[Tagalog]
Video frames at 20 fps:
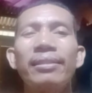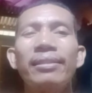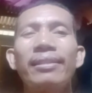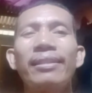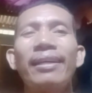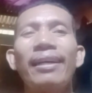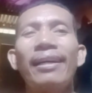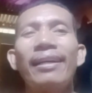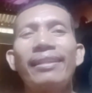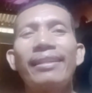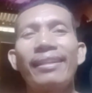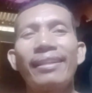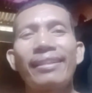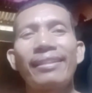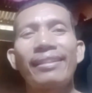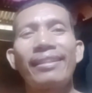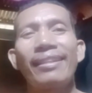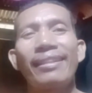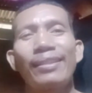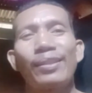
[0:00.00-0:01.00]
Anak
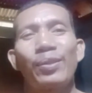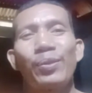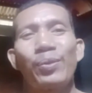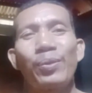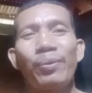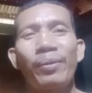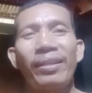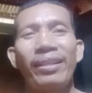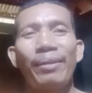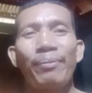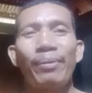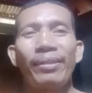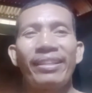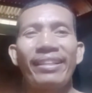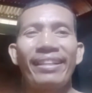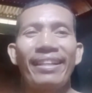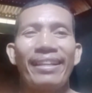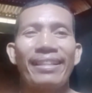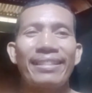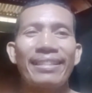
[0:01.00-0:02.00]
ng tokwa naman
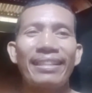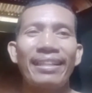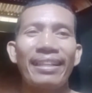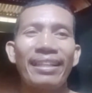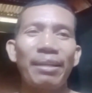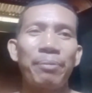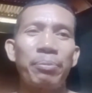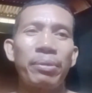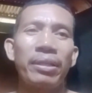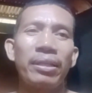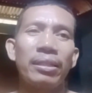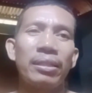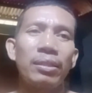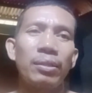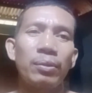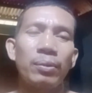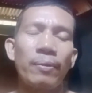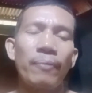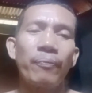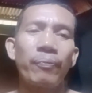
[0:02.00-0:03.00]
tigasin ng Cavite.
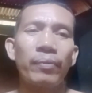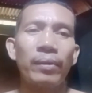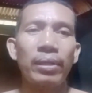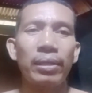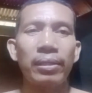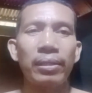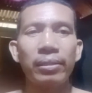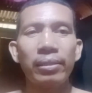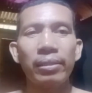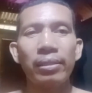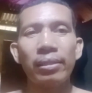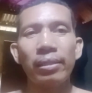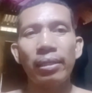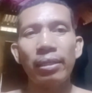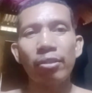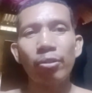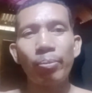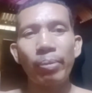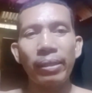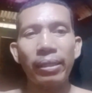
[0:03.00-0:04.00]
Oh.
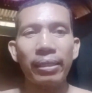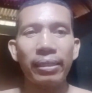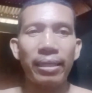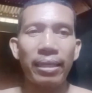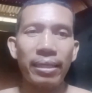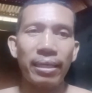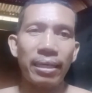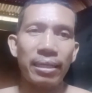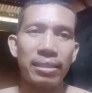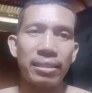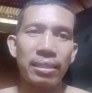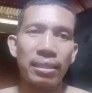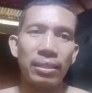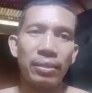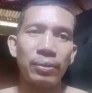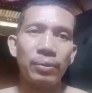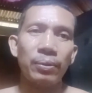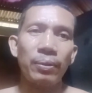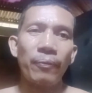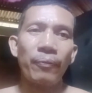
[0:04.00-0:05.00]
Ano ba nangyayari sa
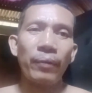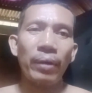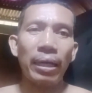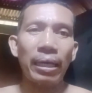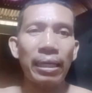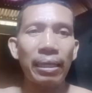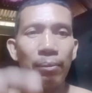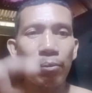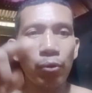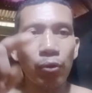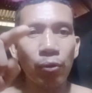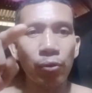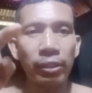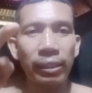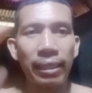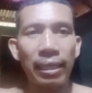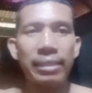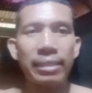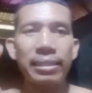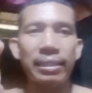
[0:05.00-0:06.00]
iyo? Alam mo
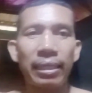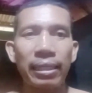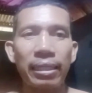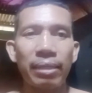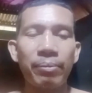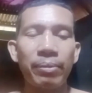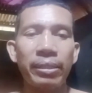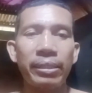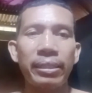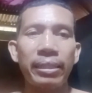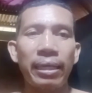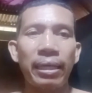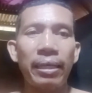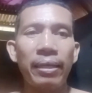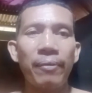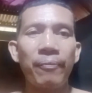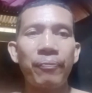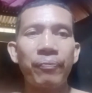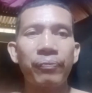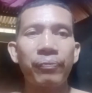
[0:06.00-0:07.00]
tigasin ng Cavite ha? Ah.
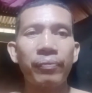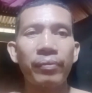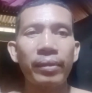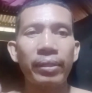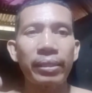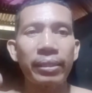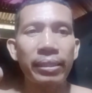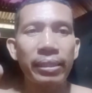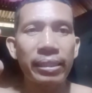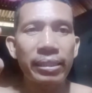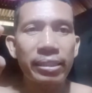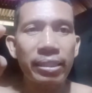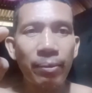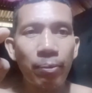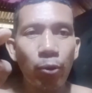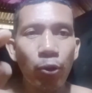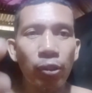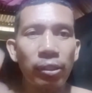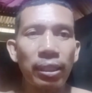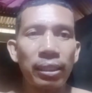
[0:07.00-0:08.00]
Si
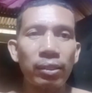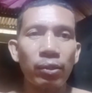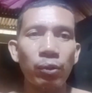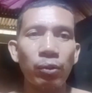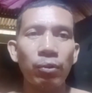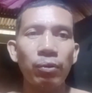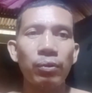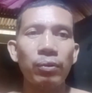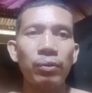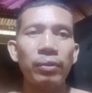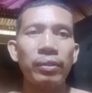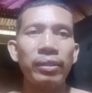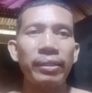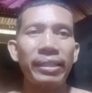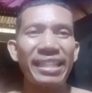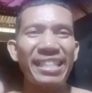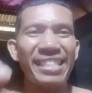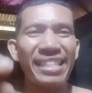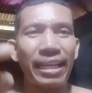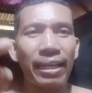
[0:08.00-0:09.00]
Boy Tato,
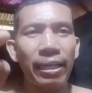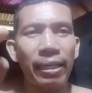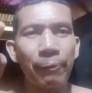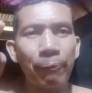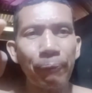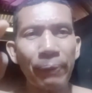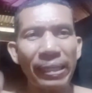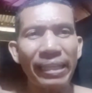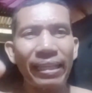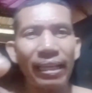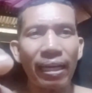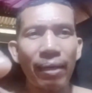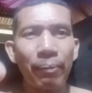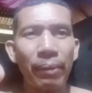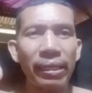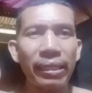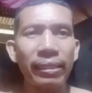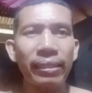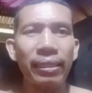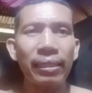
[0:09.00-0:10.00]
isang
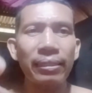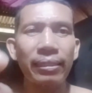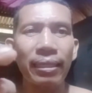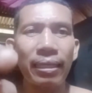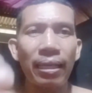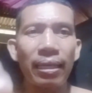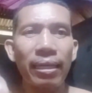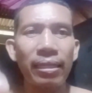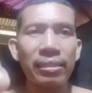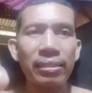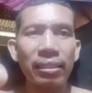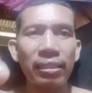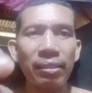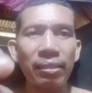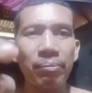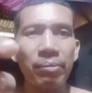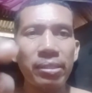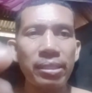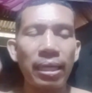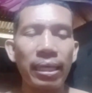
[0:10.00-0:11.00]
pinakamahinang nila lang sa Team
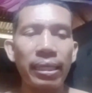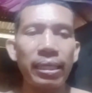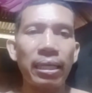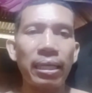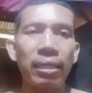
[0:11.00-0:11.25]
Bisaya.